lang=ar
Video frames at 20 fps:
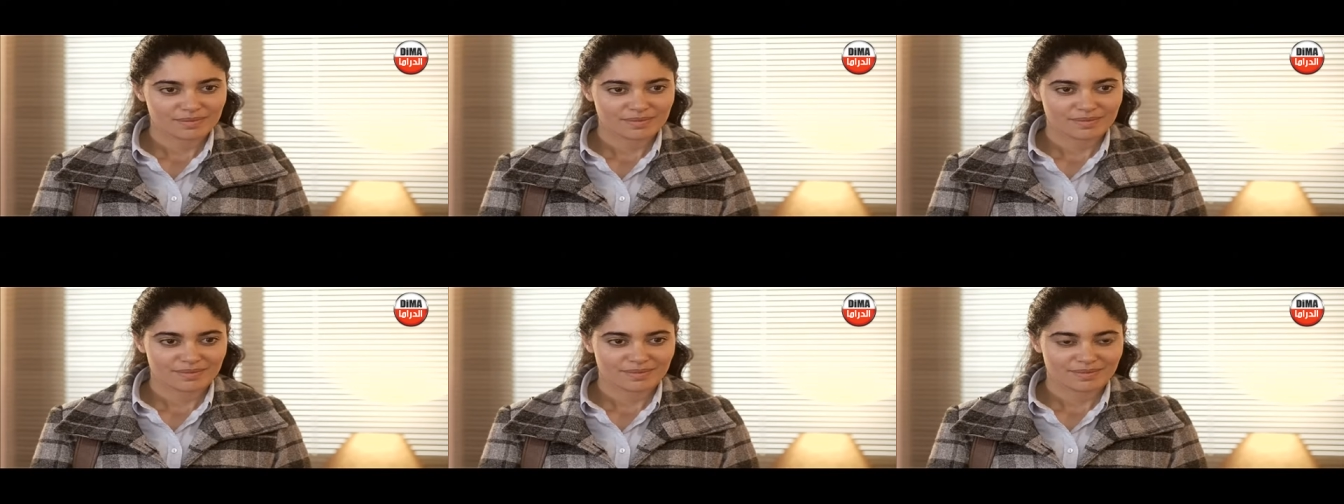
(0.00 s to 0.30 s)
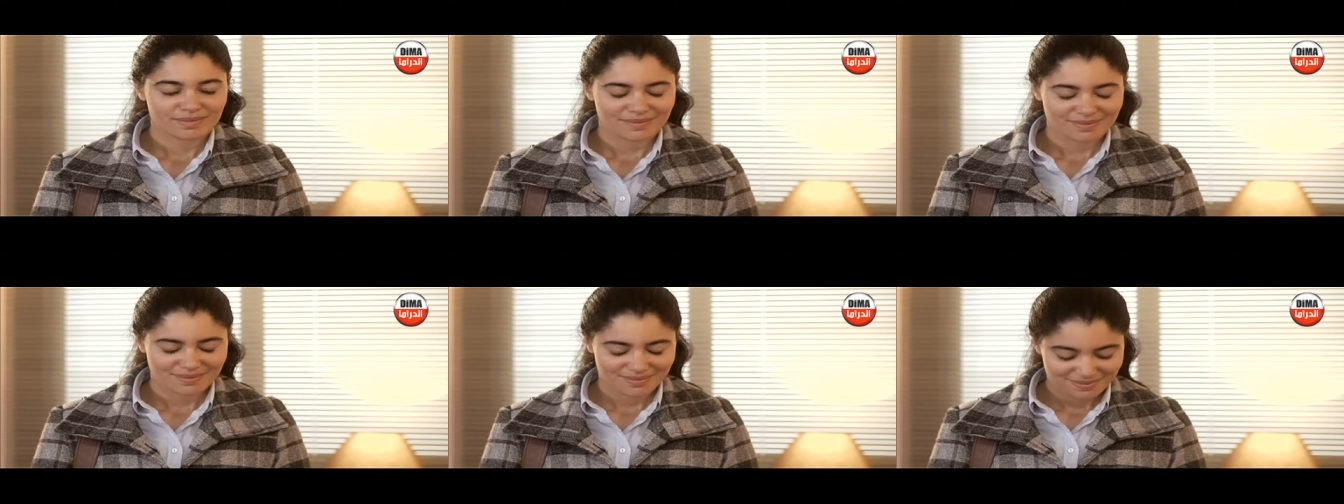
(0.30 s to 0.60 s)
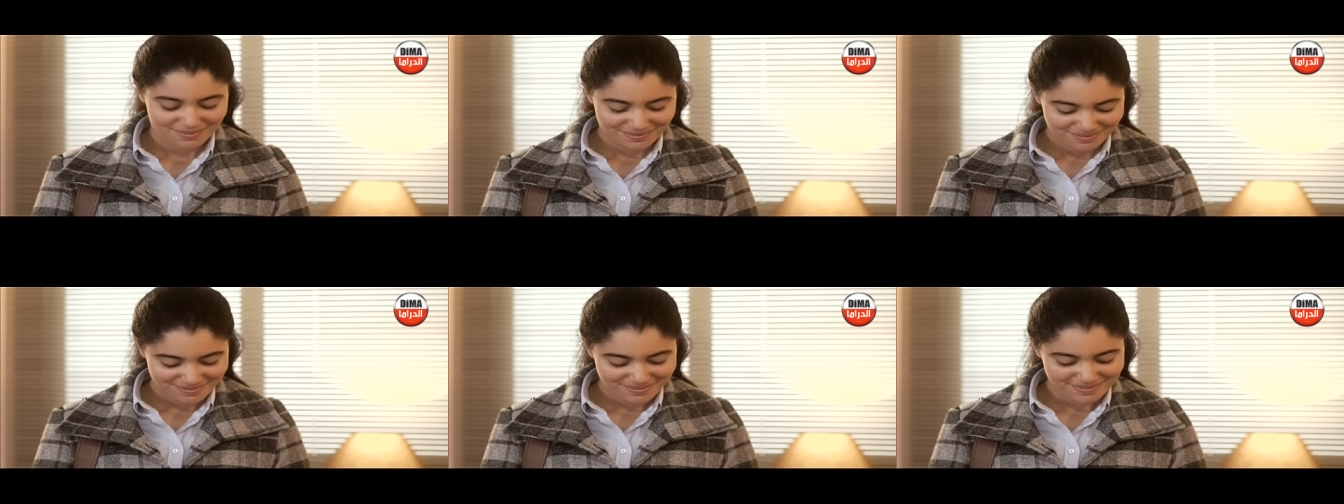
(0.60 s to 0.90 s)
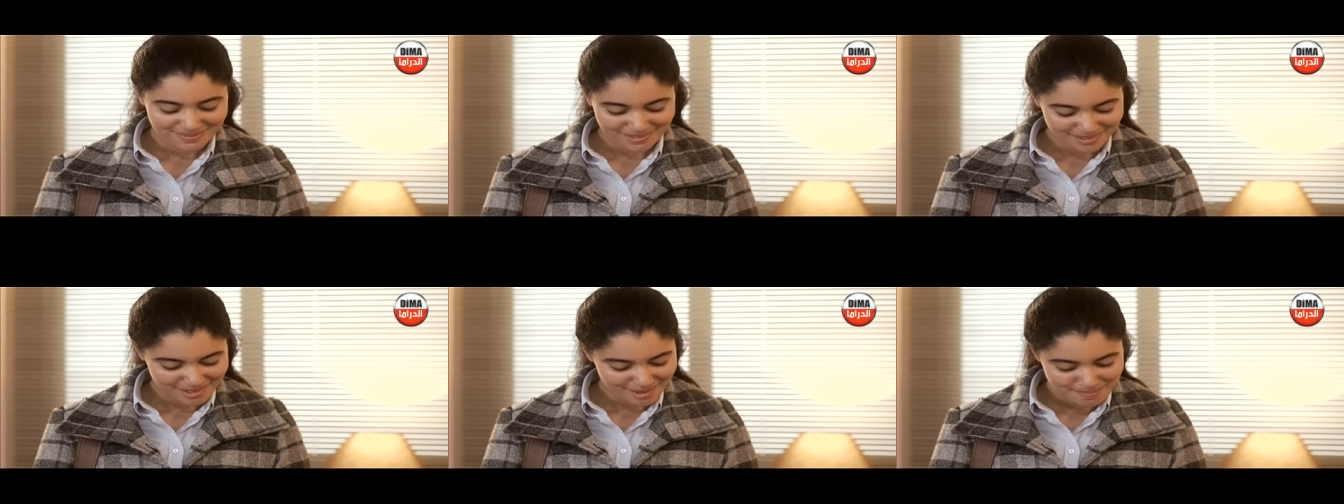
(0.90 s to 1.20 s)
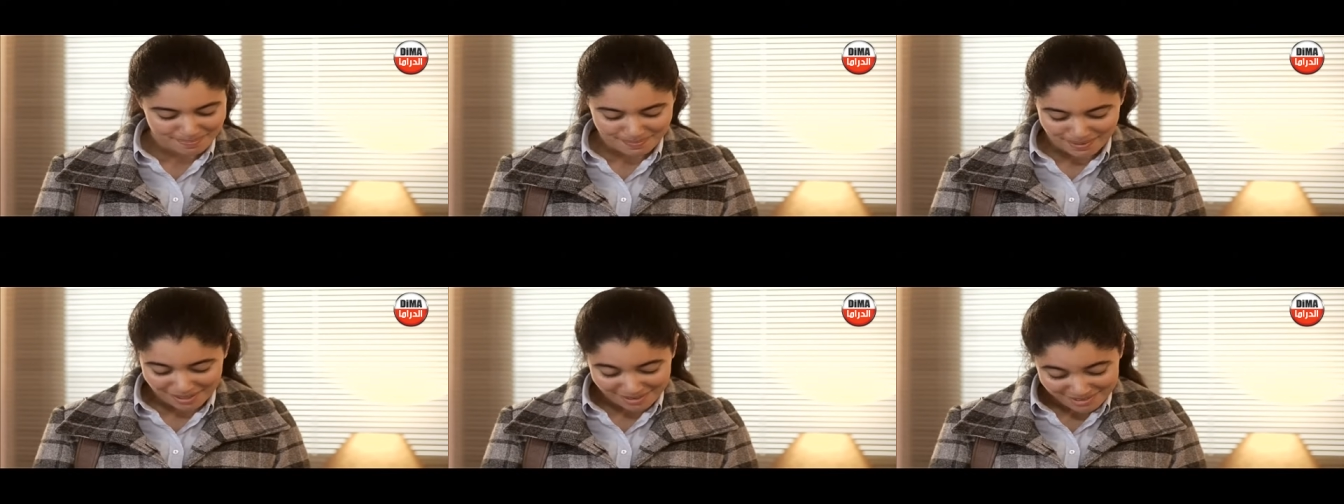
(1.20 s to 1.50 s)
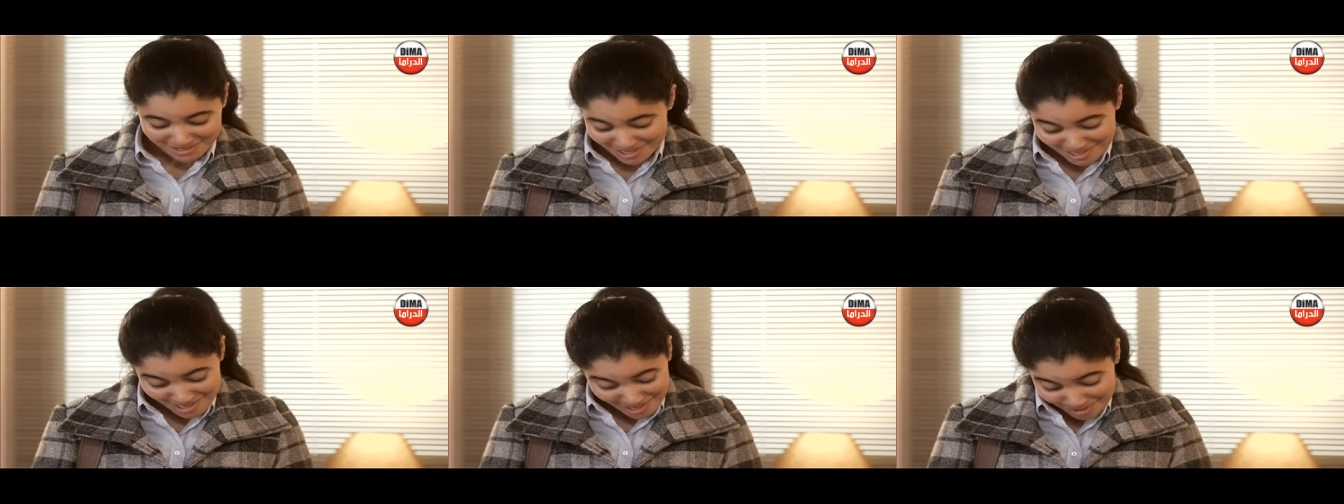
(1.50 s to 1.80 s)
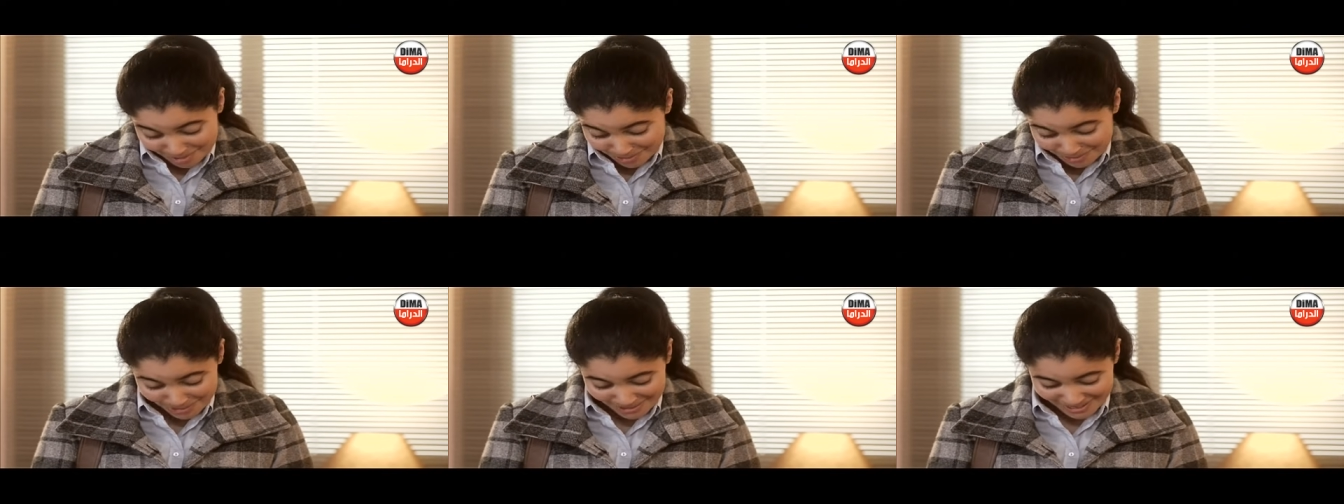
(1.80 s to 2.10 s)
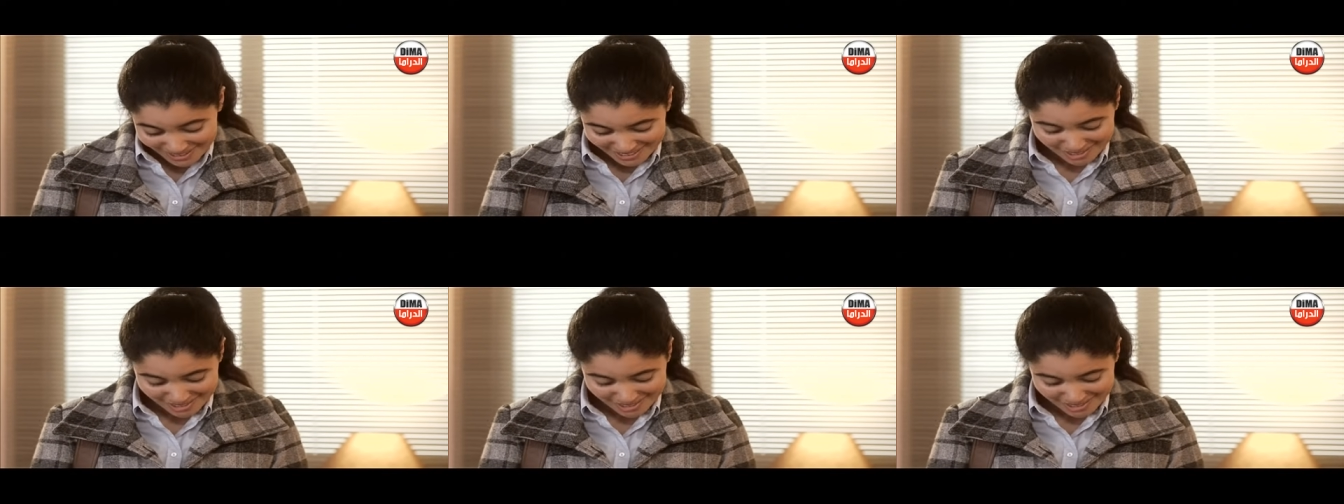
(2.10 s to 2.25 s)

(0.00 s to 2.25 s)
راه عجبانه بزاف في الصالون ما عرفتش اش غنقول